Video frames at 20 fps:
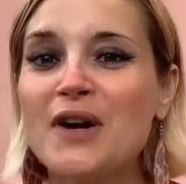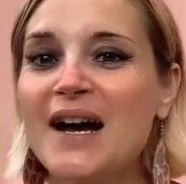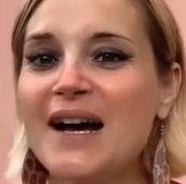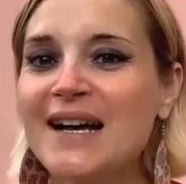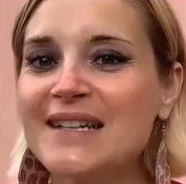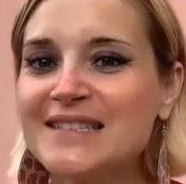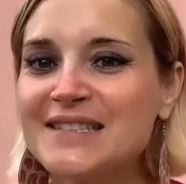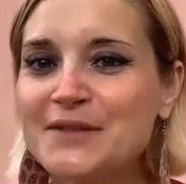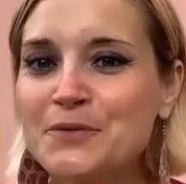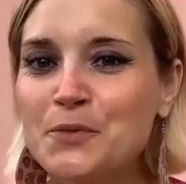
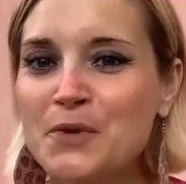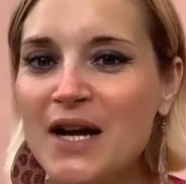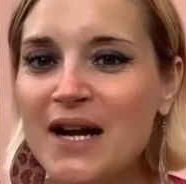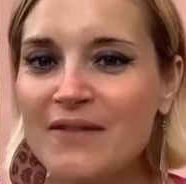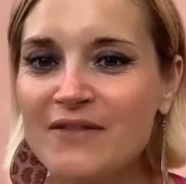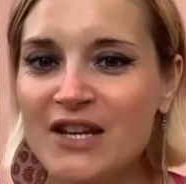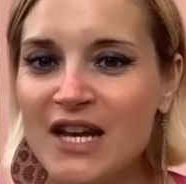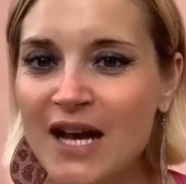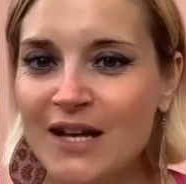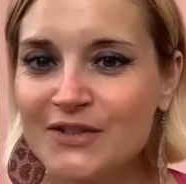
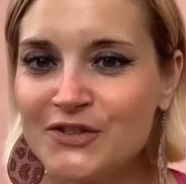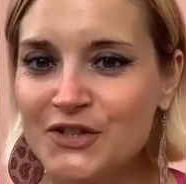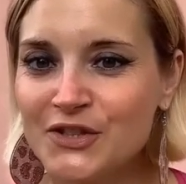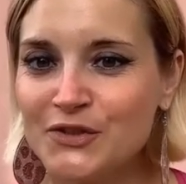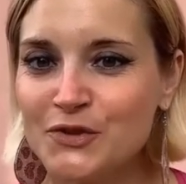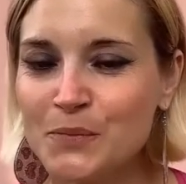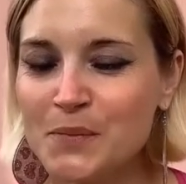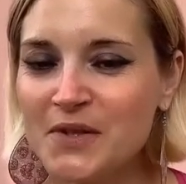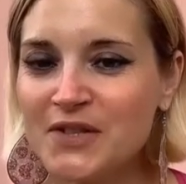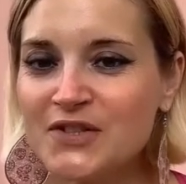assicurarvi al
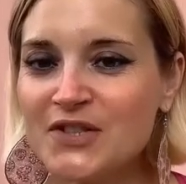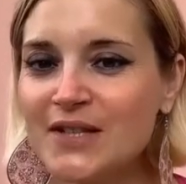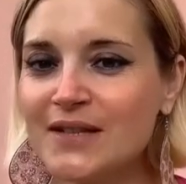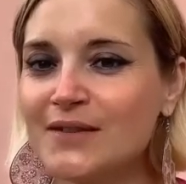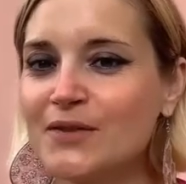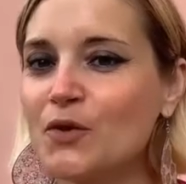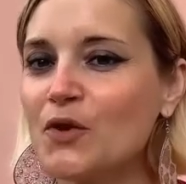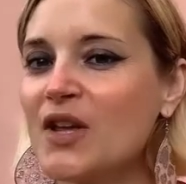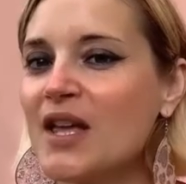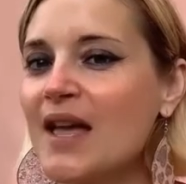
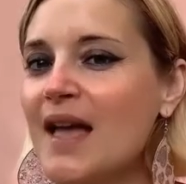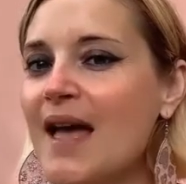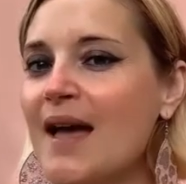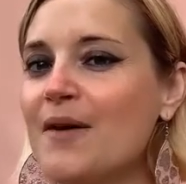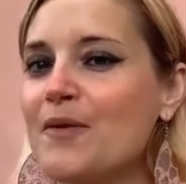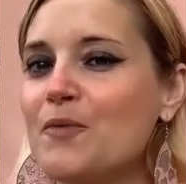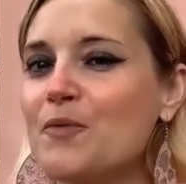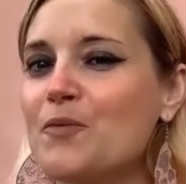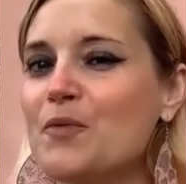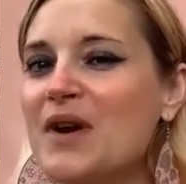100% che è
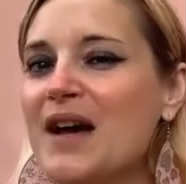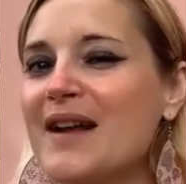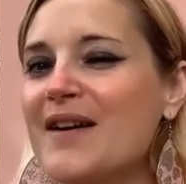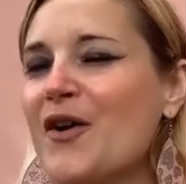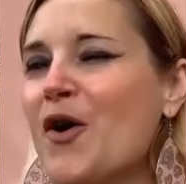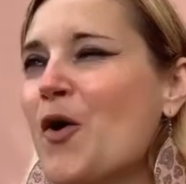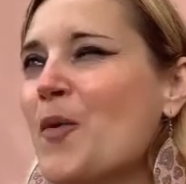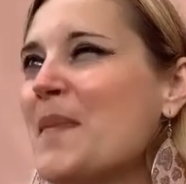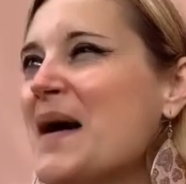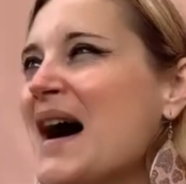una
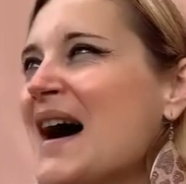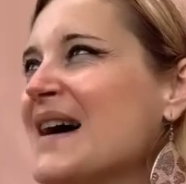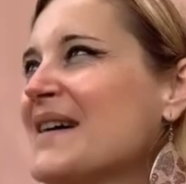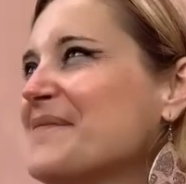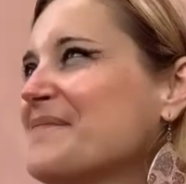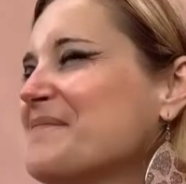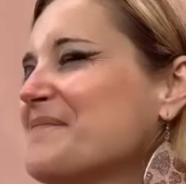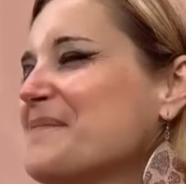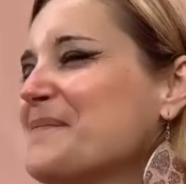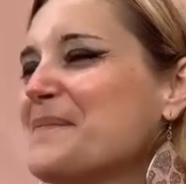roba
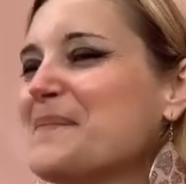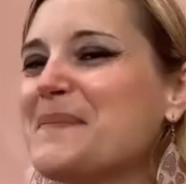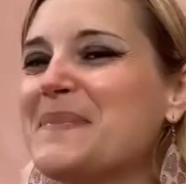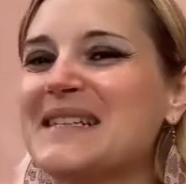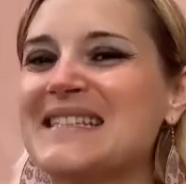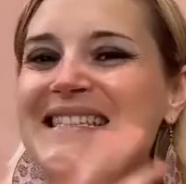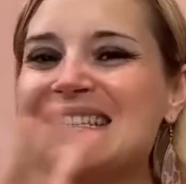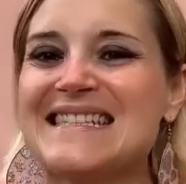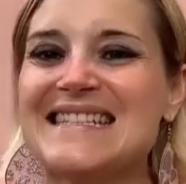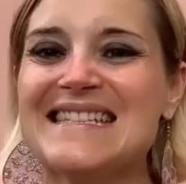
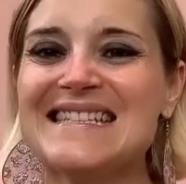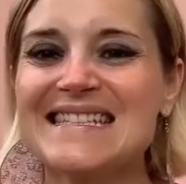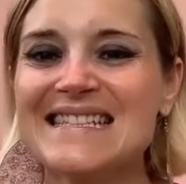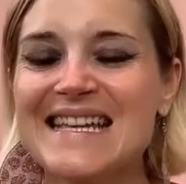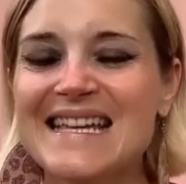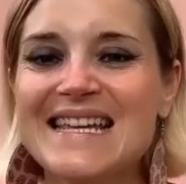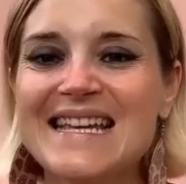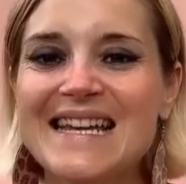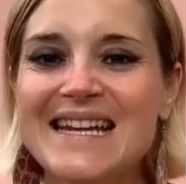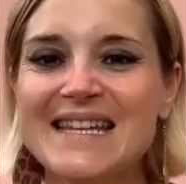
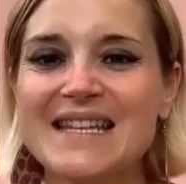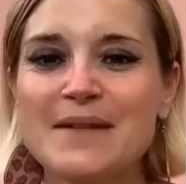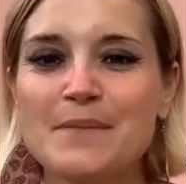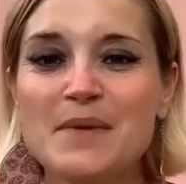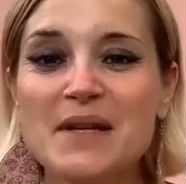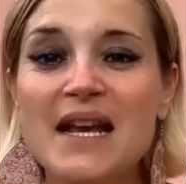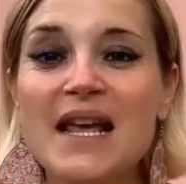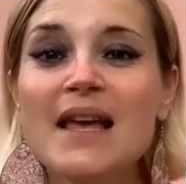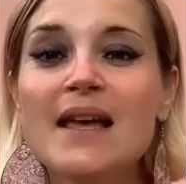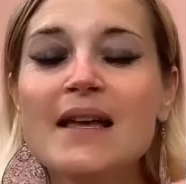pazzesca,
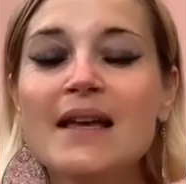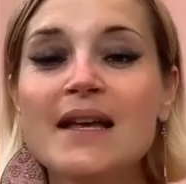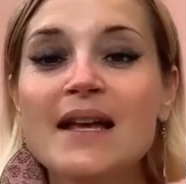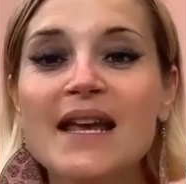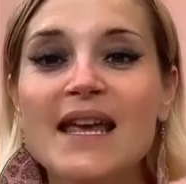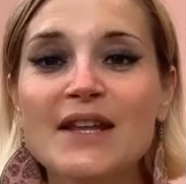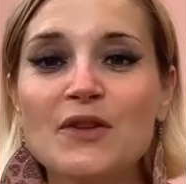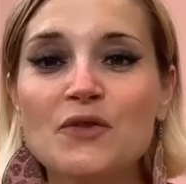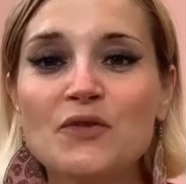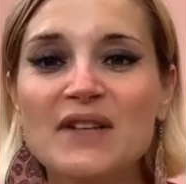incredibile
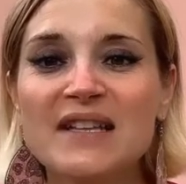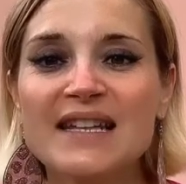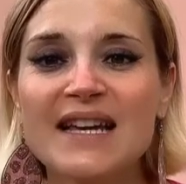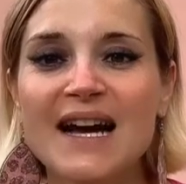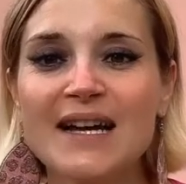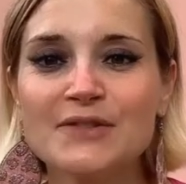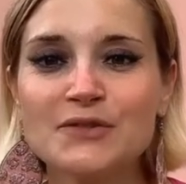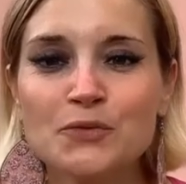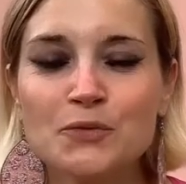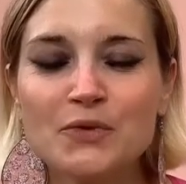che dovete
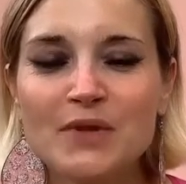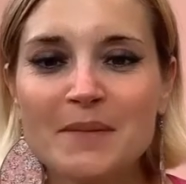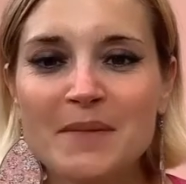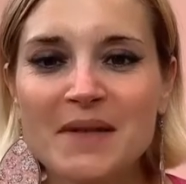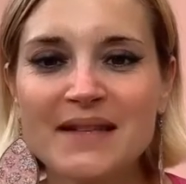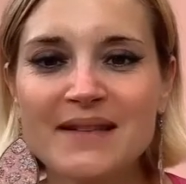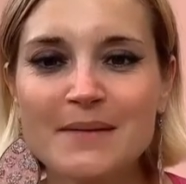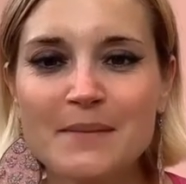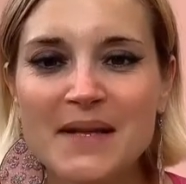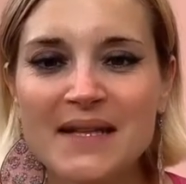
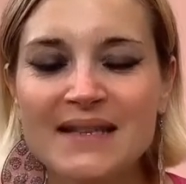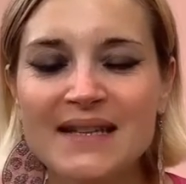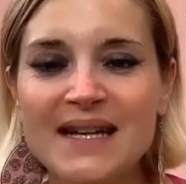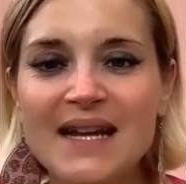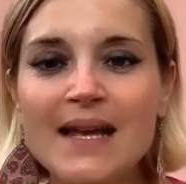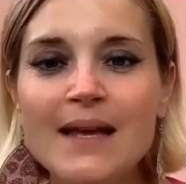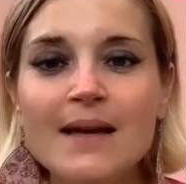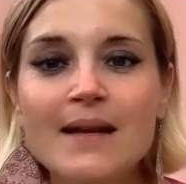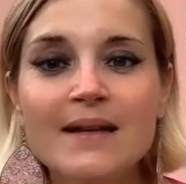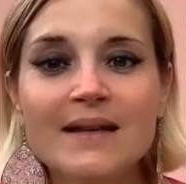assolutamente
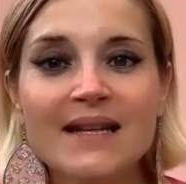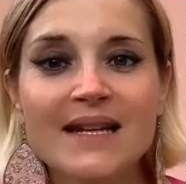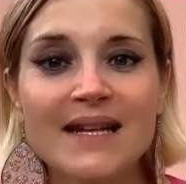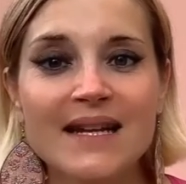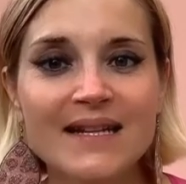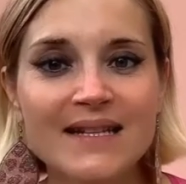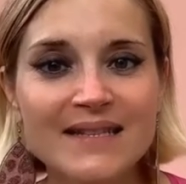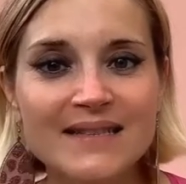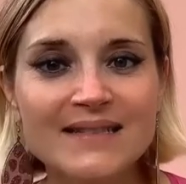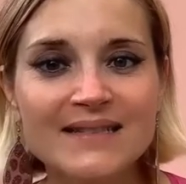mettere nella
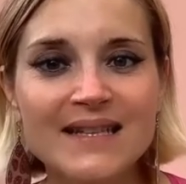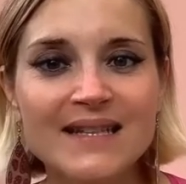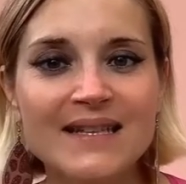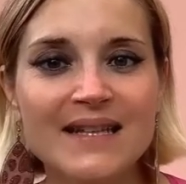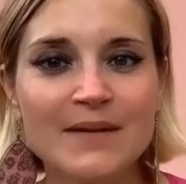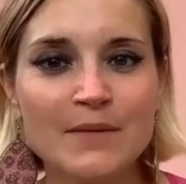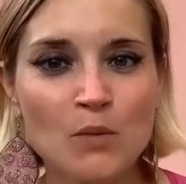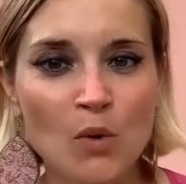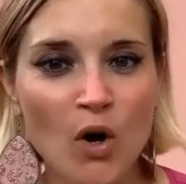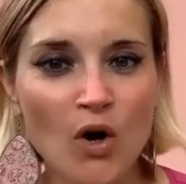lista
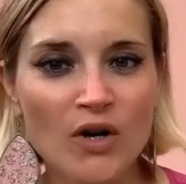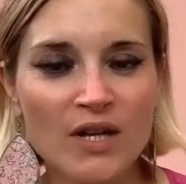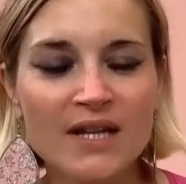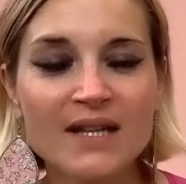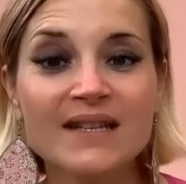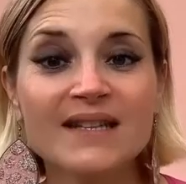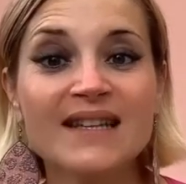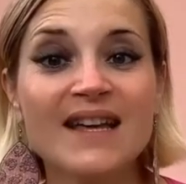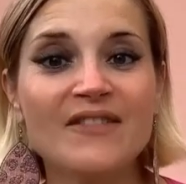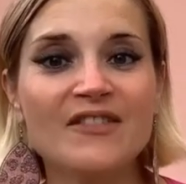dei luoghi
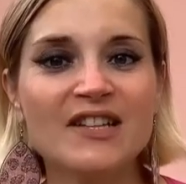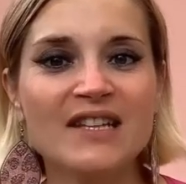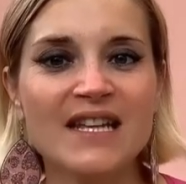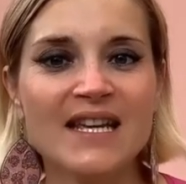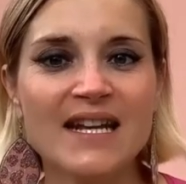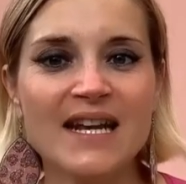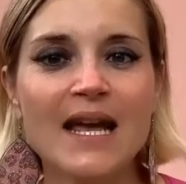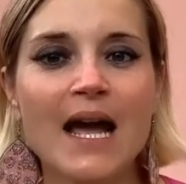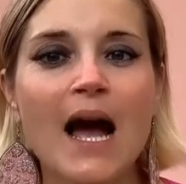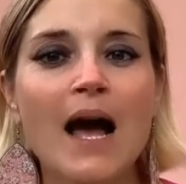da
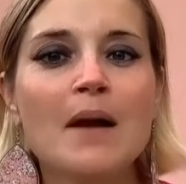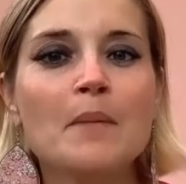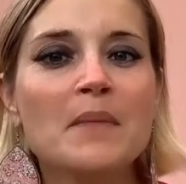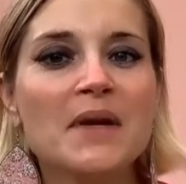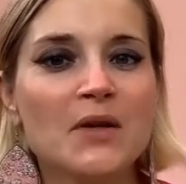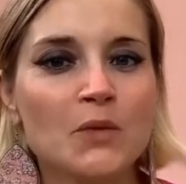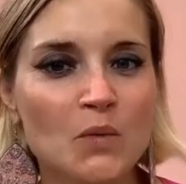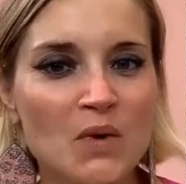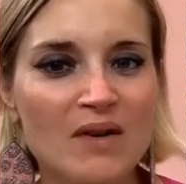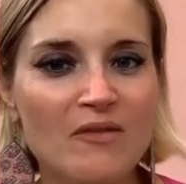vedere
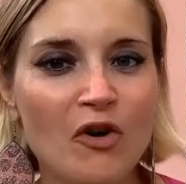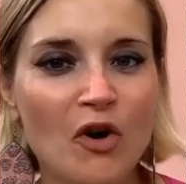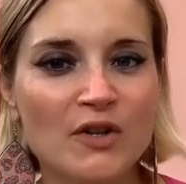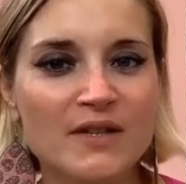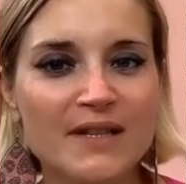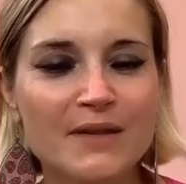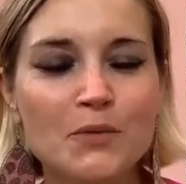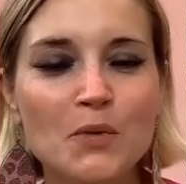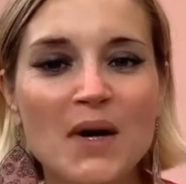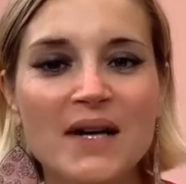almeno una
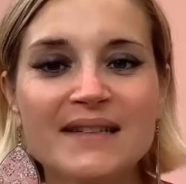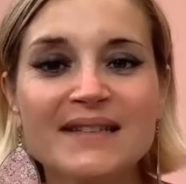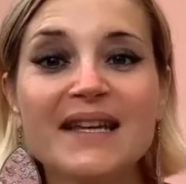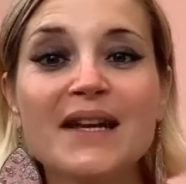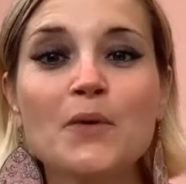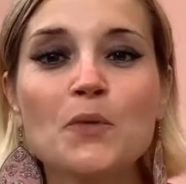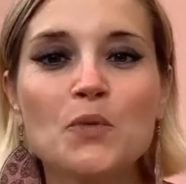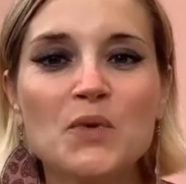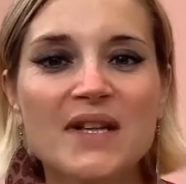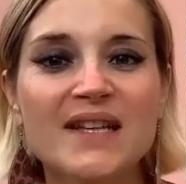volta
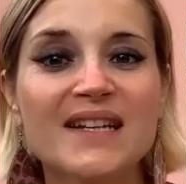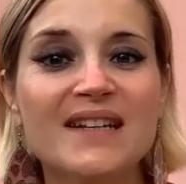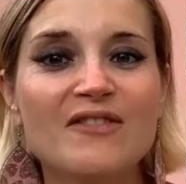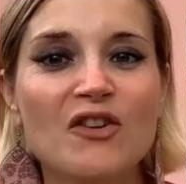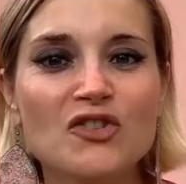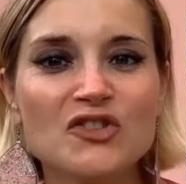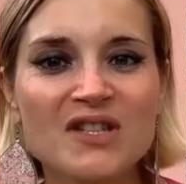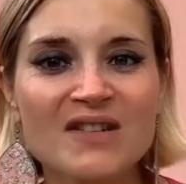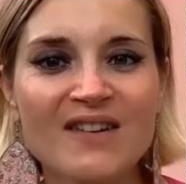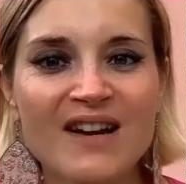durante una delle
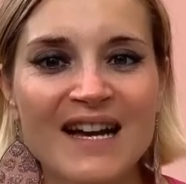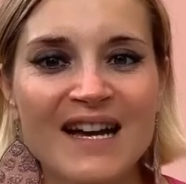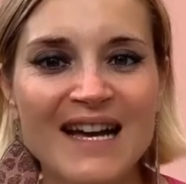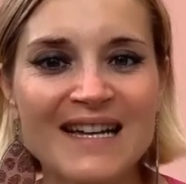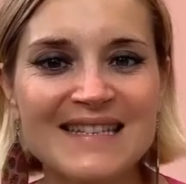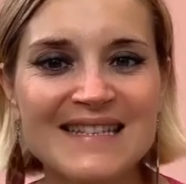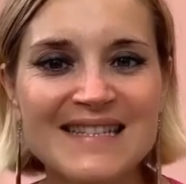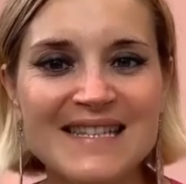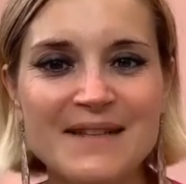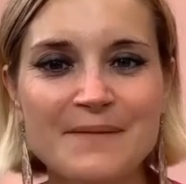vostre
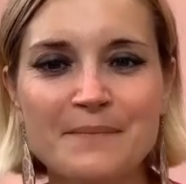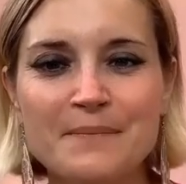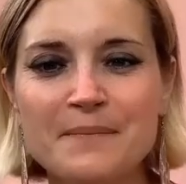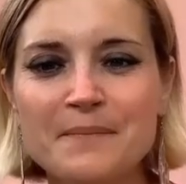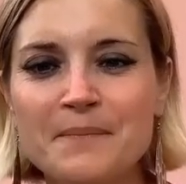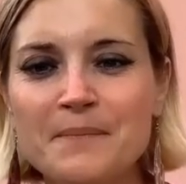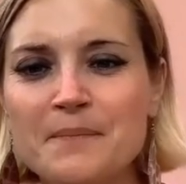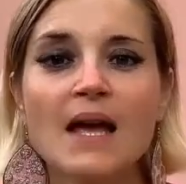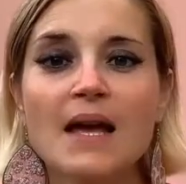vacanze.